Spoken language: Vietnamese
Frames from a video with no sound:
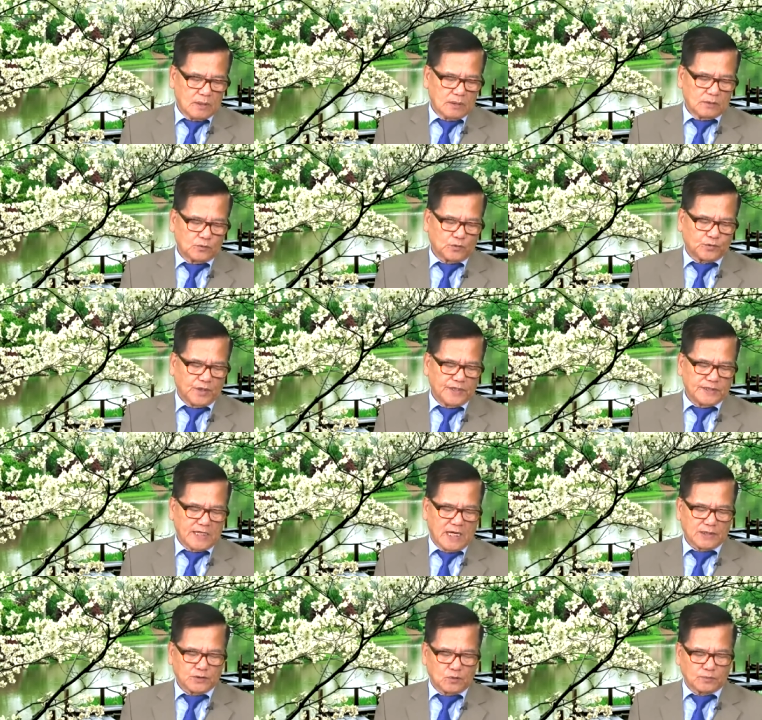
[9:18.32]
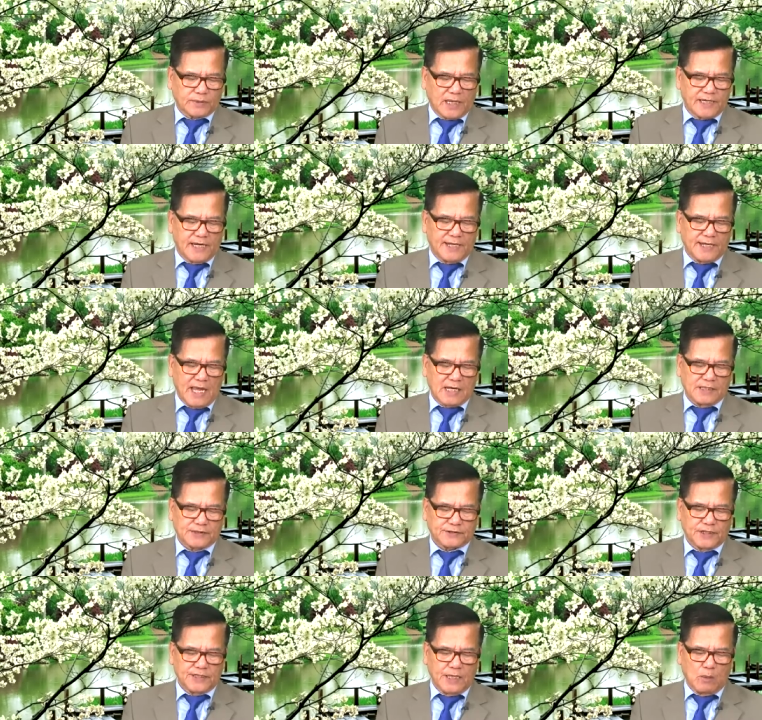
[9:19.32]
Tôi tin rằng chúng ta hiện đang ở
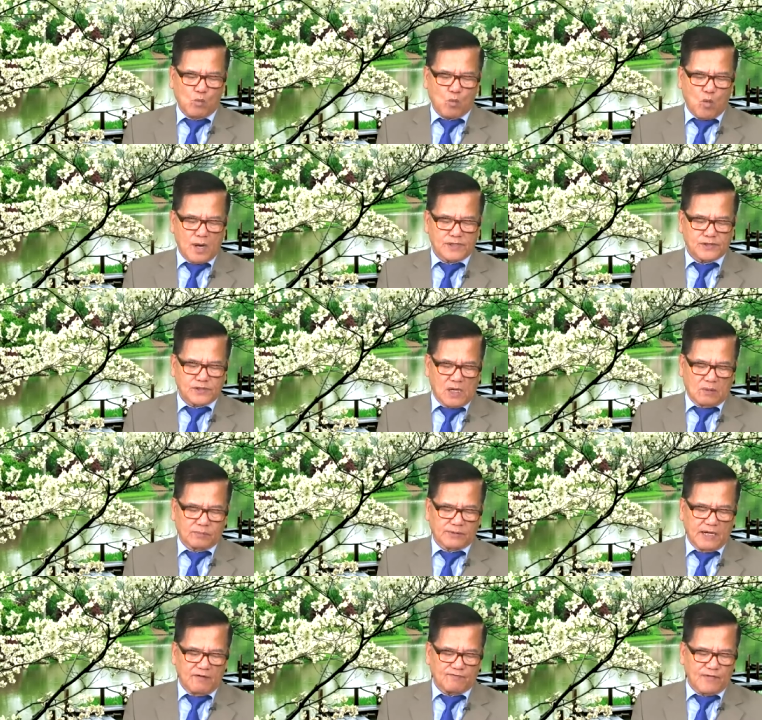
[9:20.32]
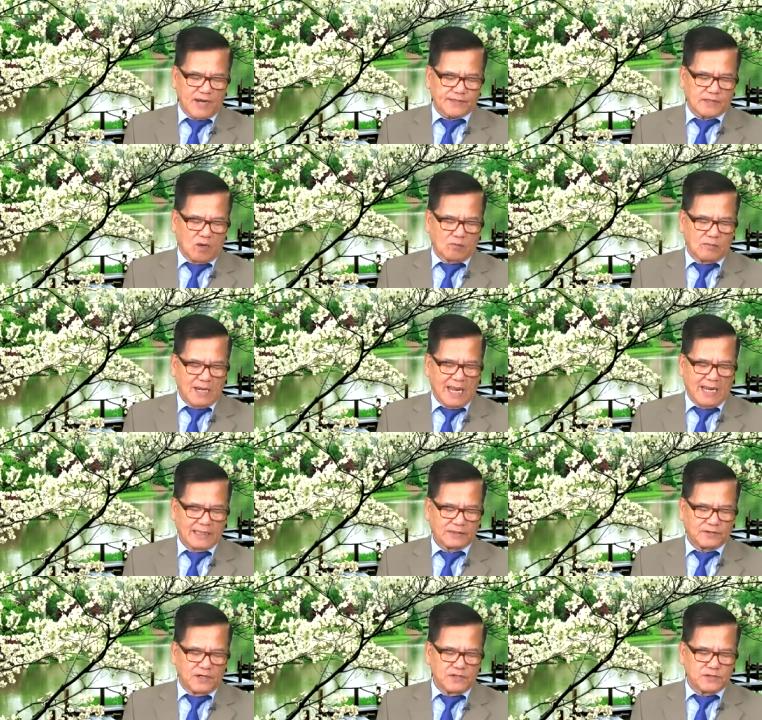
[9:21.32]
thời điểm quan trọng để phát động lại
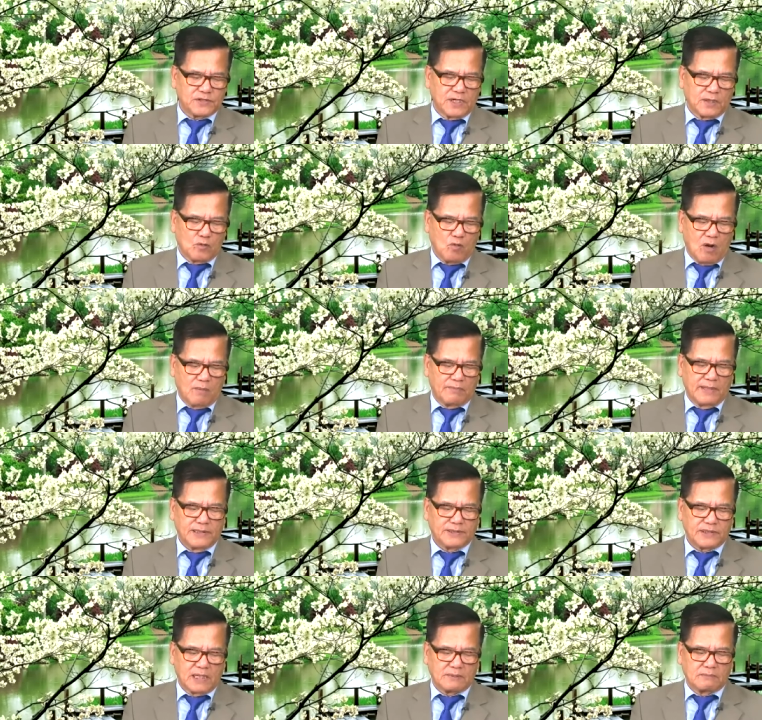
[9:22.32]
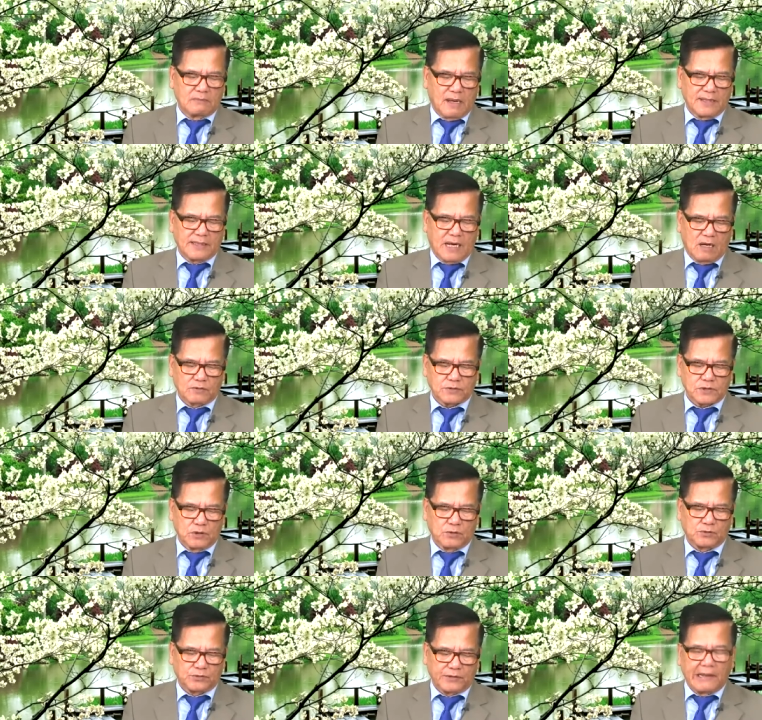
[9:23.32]
tiến trình hòa bình trên bán đảo
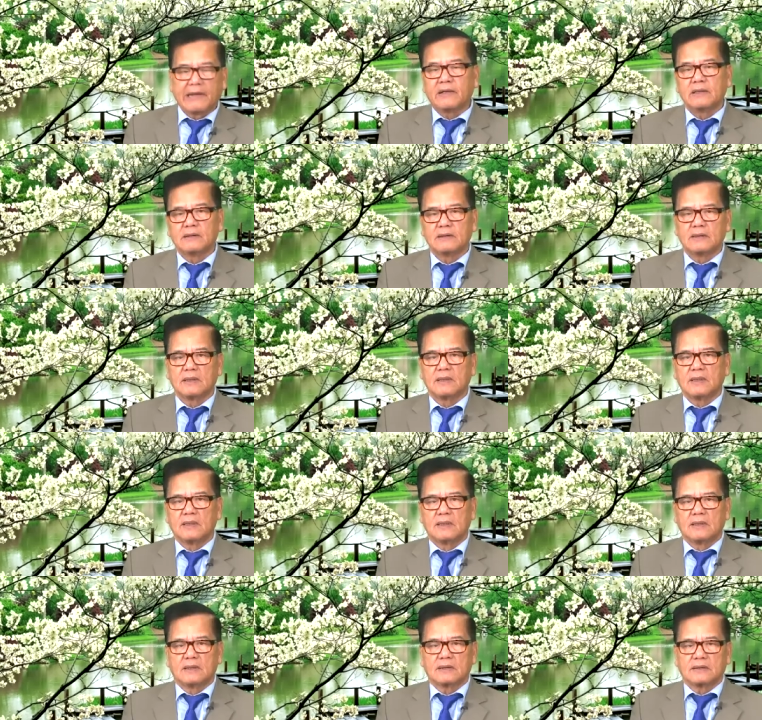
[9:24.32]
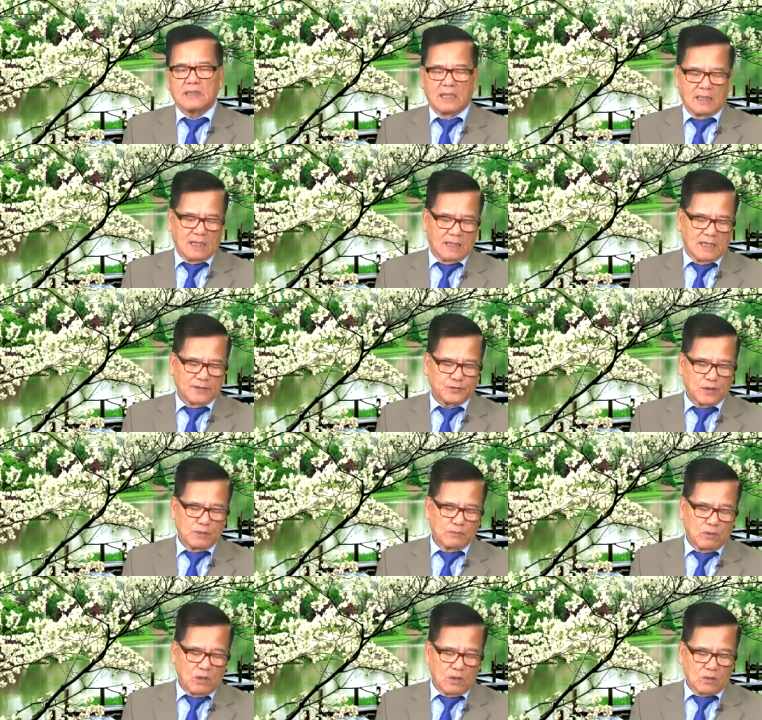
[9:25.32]
Triều Tiên. Đây là lời
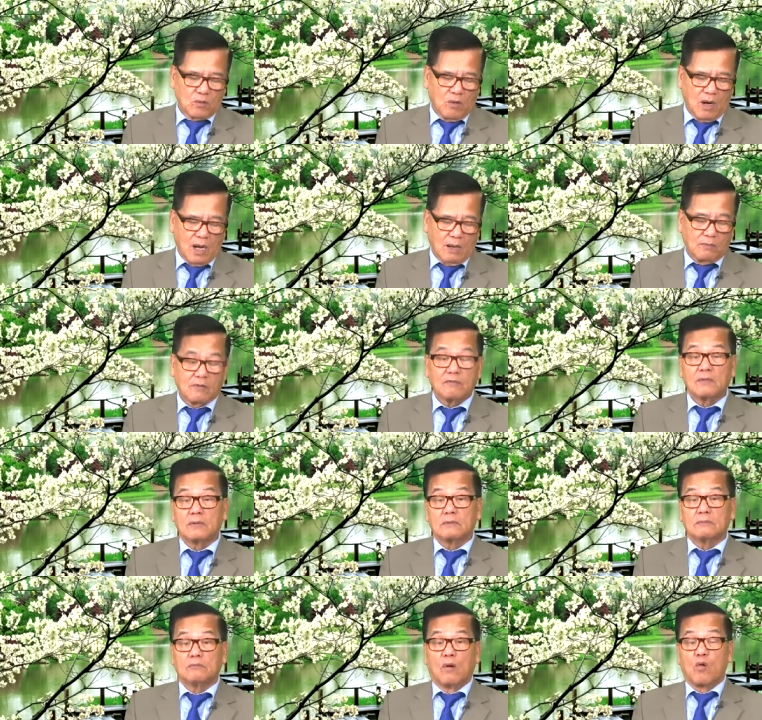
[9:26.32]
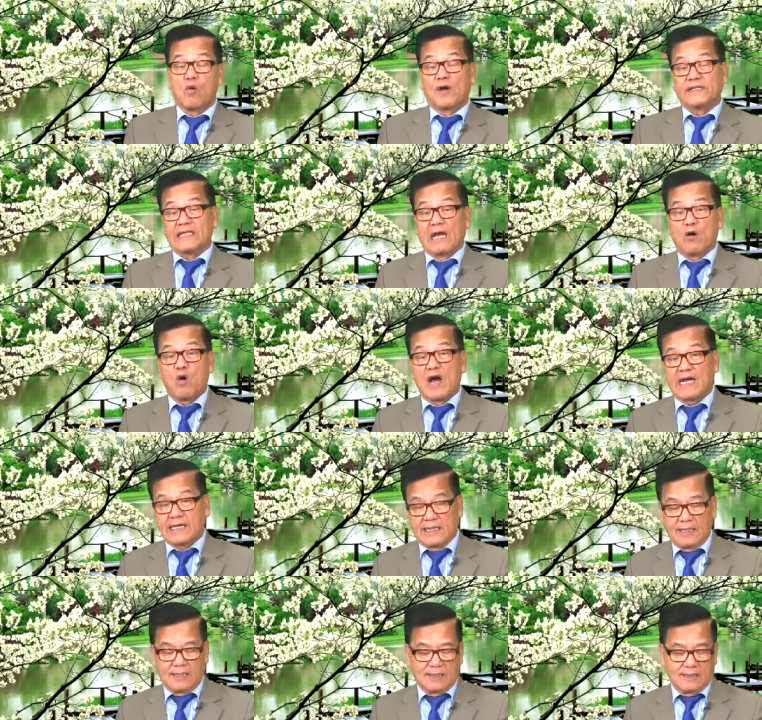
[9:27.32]
tuyên bố của Bộ Ngoại giao Hoa Kỳ.